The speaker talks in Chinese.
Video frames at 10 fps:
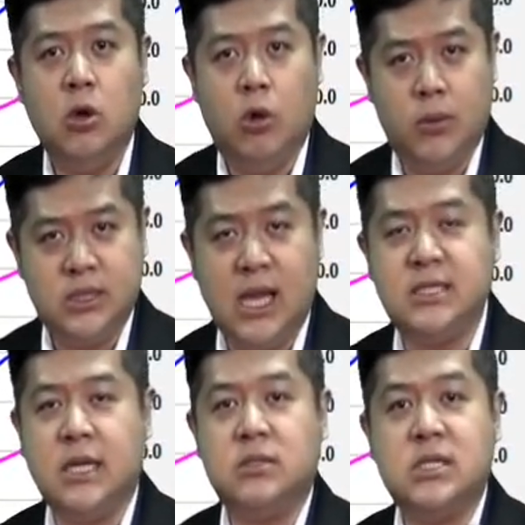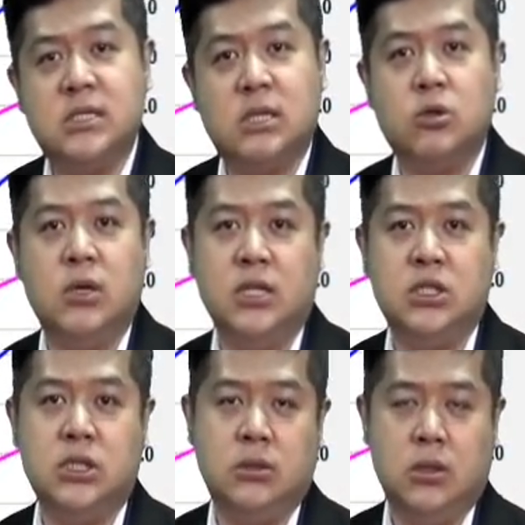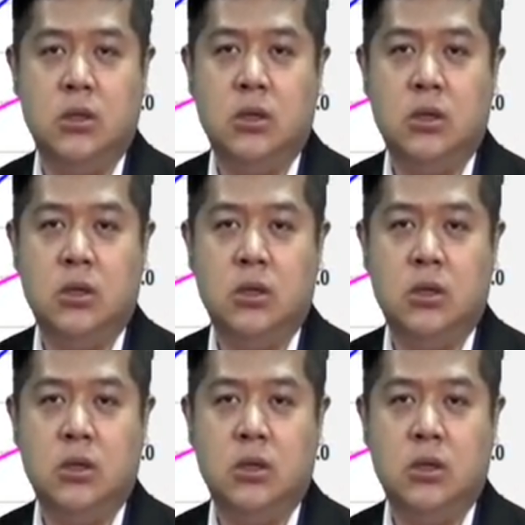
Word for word: 我们现在讲这个叫做人性，